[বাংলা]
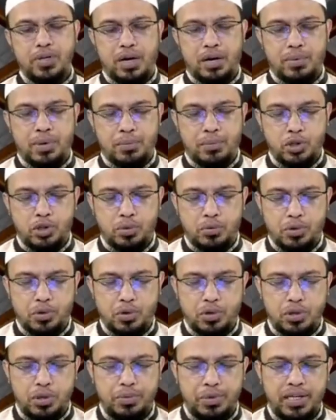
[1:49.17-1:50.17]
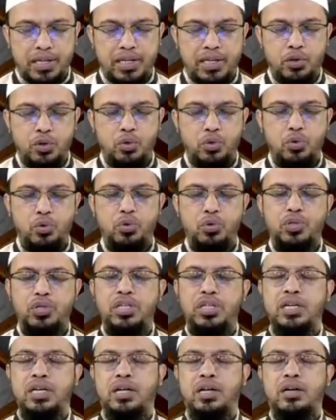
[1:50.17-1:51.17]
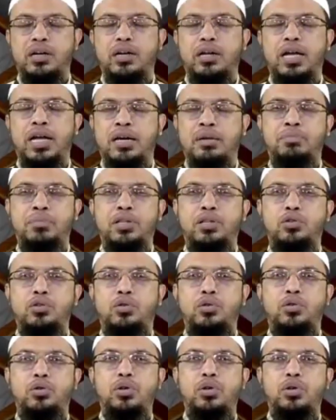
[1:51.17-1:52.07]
আমরা মন্তব্য করতে পারি কিন্তু সেটার একমাত্র